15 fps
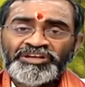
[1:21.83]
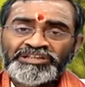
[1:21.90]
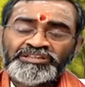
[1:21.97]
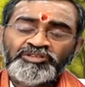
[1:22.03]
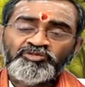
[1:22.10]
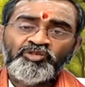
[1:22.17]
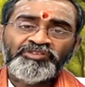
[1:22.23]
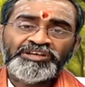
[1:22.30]
ఒక
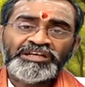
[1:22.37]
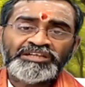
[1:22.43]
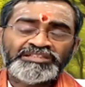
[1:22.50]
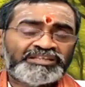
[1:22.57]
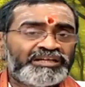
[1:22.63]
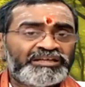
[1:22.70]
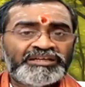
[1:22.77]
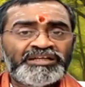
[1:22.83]
వ్యక్తిత్వ
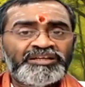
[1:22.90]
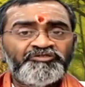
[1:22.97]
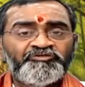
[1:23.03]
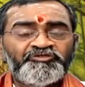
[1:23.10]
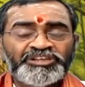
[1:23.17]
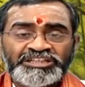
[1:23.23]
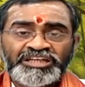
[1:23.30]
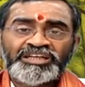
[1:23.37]

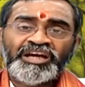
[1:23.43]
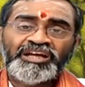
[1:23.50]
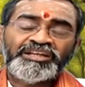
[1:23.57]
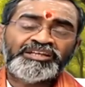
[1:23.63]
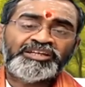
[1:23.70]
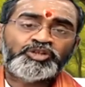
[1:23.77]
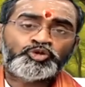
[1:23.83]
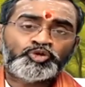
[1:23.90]
వికాసానికి
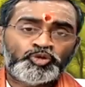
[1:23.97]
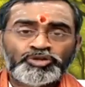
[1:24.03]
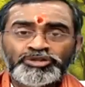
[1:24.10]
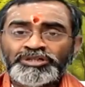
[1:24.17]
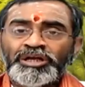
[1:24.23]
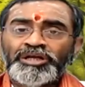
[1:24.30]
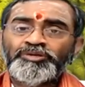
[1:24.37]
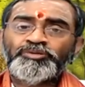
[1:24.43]
విజయానికి
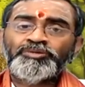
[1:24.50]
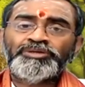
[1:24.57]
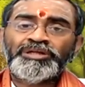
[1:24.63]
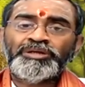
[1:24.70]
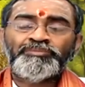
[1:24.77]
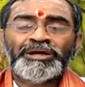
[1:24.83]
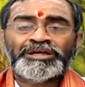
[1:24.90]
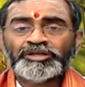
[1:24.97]

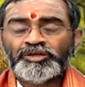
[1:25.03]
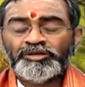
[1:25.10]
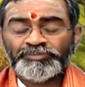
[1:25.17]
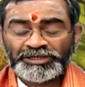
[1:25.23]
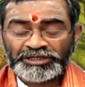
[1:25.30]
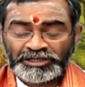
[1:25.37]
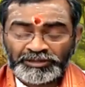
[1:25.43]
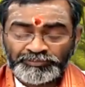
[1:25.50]
సూత్రాలు ఈ
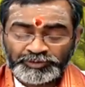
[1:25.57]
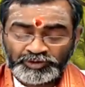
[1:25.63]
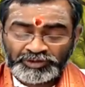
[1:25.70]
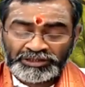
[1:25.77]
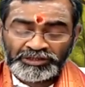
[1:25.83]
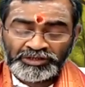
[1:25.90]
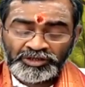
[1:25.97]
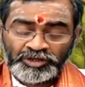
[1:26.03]
మాటల్లో మనకు
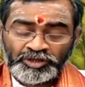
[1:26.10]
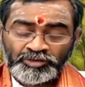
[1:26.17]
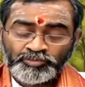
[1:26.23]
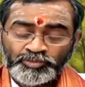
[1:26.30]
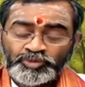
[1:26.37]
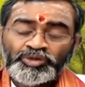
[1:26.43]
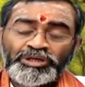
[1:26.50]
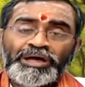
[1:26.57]
కనబడుతున్నాయి
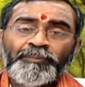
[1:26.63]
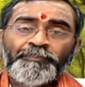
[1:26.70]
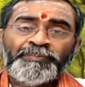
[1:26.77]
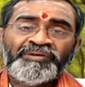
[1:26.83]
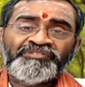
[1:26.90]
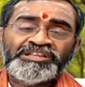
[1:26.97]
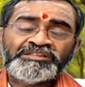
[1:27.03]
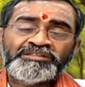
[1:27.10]

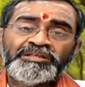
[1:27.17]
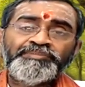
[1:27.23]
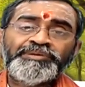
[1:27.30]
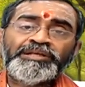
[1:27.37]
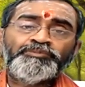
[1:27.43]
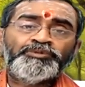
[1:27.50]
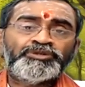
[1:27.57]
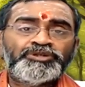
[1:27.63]
ముందుగా
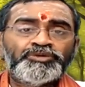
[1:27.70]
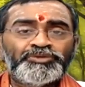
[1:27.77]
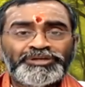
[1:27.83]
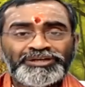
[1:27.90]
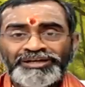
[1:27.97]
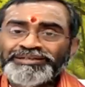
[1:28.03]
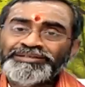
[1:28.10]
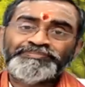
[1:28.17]
పవిత్రమైన
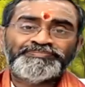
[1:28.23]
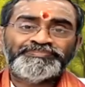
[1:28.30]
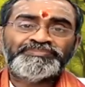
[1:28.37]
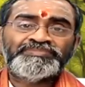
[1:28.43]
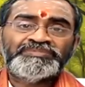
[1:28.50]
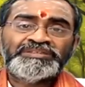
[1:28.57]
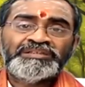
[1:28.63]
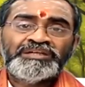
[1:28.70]
బుద్ధి ఉండాలి
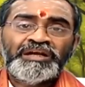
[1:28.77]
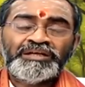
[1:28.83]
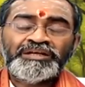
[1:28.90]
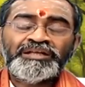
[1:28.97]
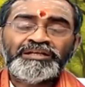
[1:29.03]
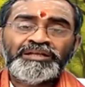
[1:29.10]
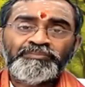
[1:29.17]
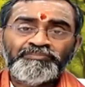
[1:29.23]

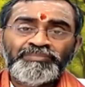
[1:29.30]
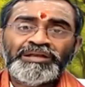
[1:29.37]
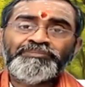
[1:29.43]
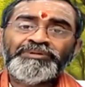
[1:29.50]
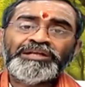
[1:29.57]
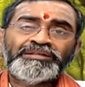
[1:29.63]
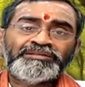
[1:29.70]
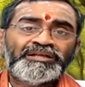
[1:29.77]
అంటే
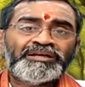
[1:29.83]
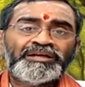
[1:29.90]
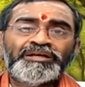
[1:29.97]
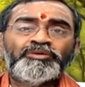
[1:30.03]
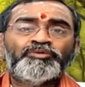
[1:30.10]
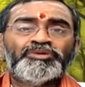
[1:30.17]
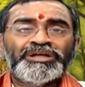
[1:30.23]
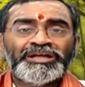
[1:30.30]
నిర్మలమైన
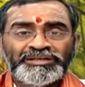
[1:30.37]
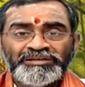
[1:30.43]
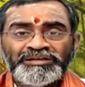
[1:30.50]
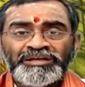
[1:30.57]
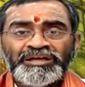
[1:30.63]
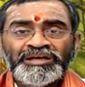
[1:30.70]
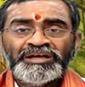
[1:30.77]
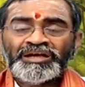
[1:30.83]
అంతఃకరణ
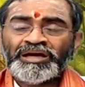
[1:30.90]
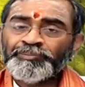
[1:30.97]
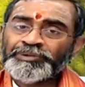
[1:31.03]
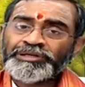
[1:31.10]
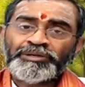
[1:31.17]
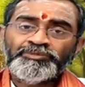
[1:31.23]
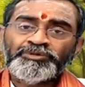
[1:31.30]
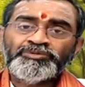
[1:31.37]
ఉండాలి
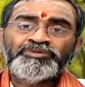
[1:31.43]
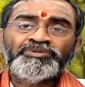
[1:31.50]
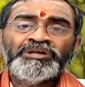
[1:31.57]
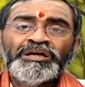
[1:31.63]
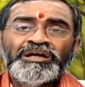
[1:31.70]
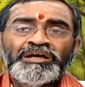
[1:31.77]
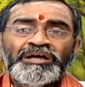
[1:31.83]
కపటము